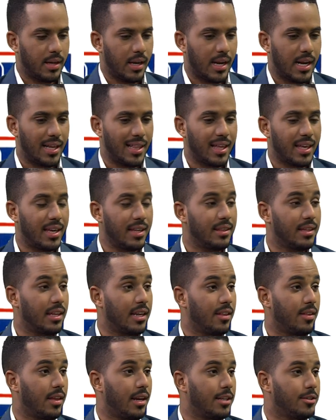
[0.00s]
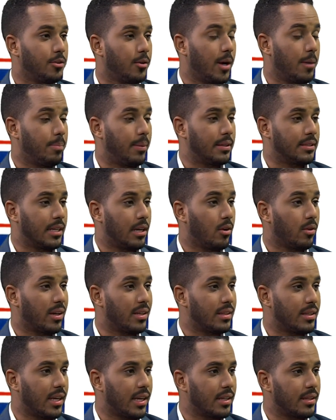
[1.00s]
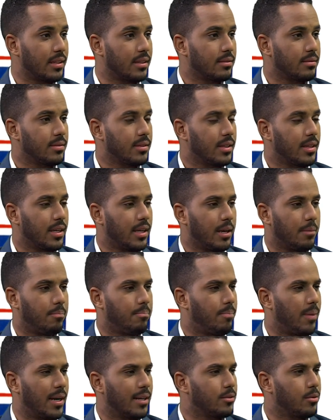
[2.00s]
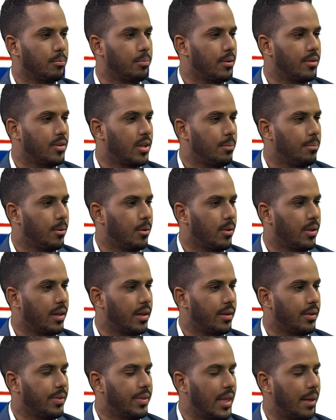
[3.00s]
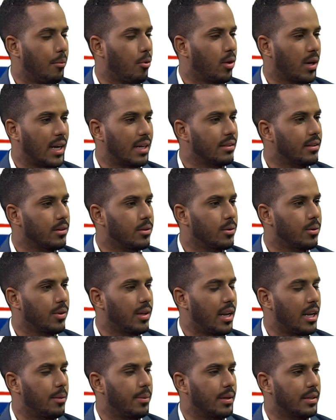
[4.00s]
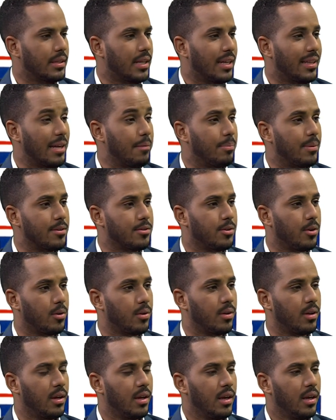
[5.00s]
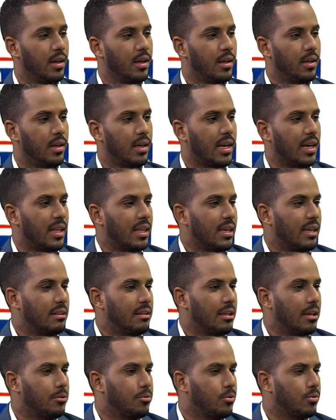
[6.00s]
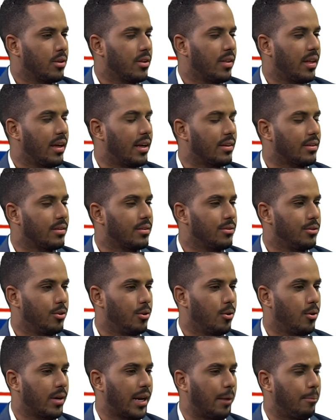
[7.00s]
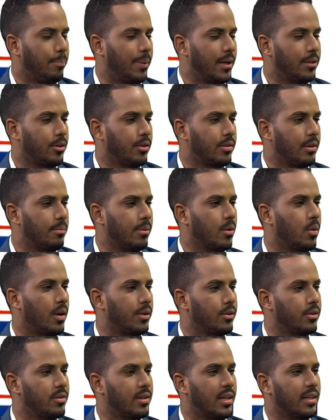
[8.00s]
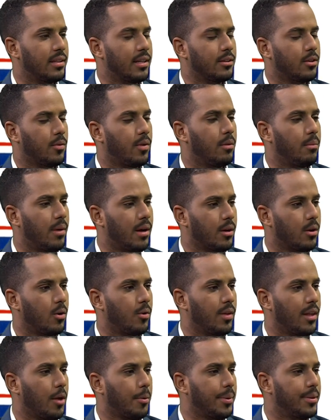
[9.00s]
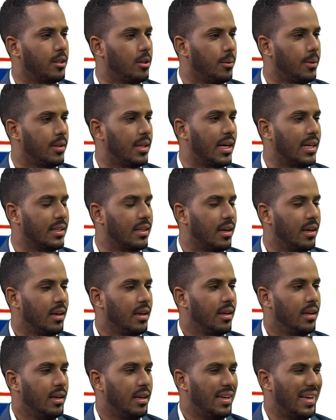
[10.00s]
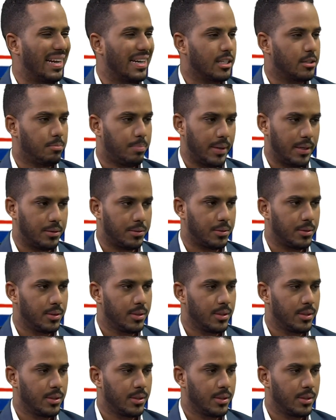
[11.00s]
cada quien tiene derecho a expresar lo que entiende. Es parte de un principio democrático de la libertad de expresión y cada quien tiene sus ideas. Yo respeto siempre y cuando sean dentro del marco de la objetividad y el respeto.